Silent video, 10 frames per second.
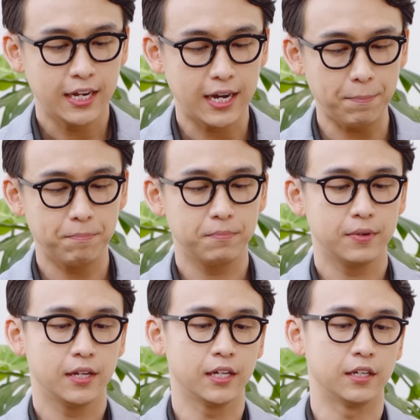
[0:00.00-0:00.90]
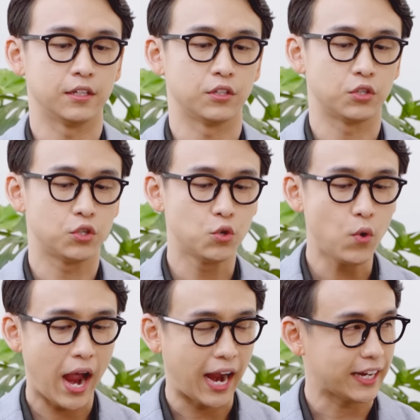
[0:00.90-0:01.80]
gấp hình
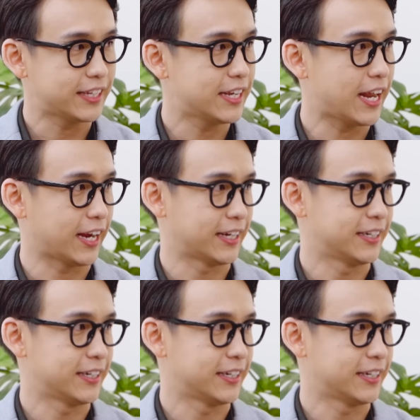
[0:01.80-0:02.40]
chú hạt như thế này.